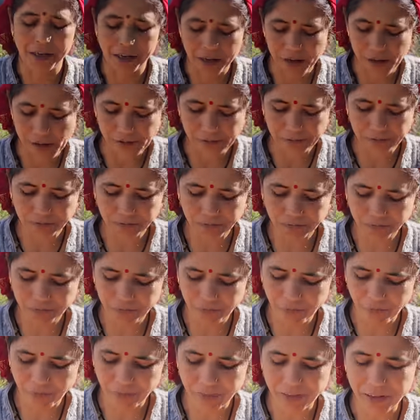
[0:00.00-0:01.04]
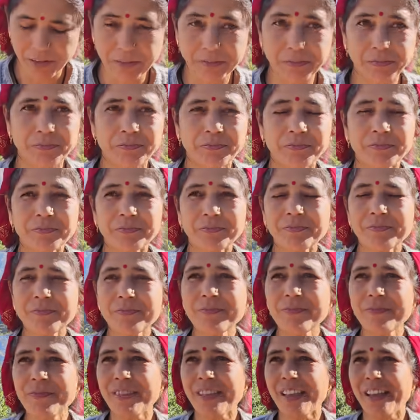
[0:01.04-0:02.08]
माँ को कैसा लग रहा है आजकल प्रीति के
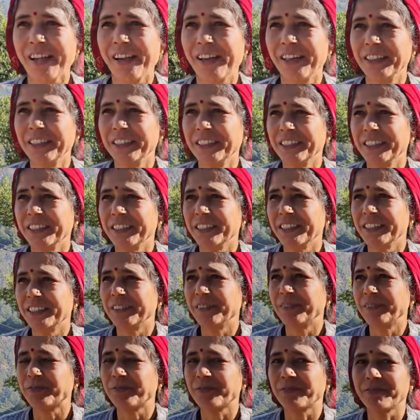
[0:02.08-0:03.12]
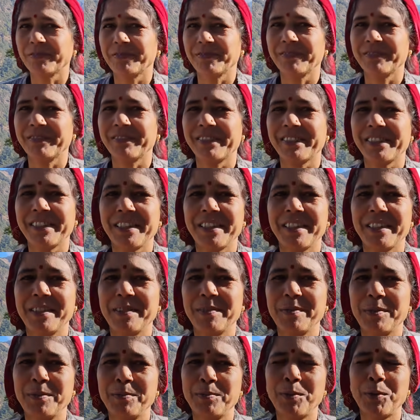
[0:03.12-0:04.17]
बिना भी बनाया बनाया नाश्ता मिल रहा है
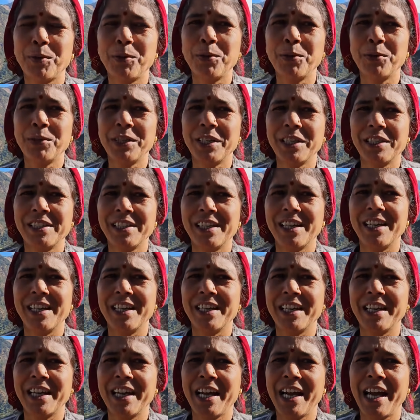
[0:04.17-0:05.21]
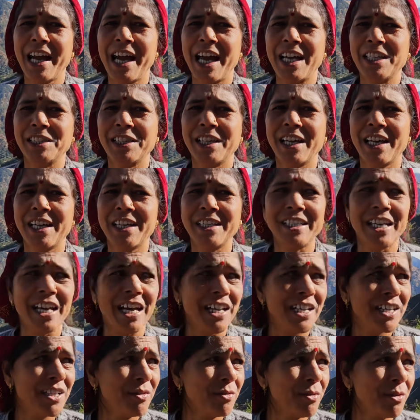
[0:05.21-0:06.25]
बहुत अच्छा लग रहा है आज घर जा
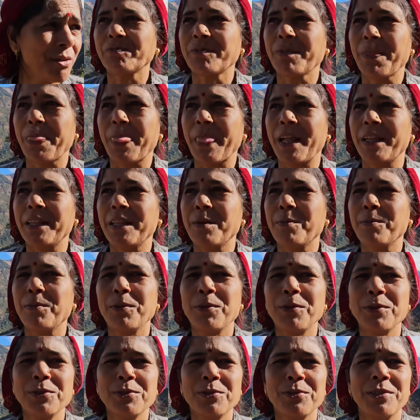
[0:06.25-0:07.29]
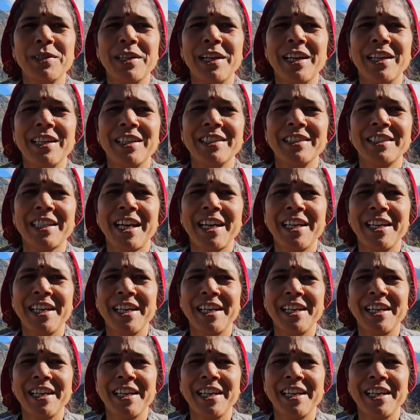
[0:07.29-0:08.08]
रही वो तो बहुत सुन लग जाएगा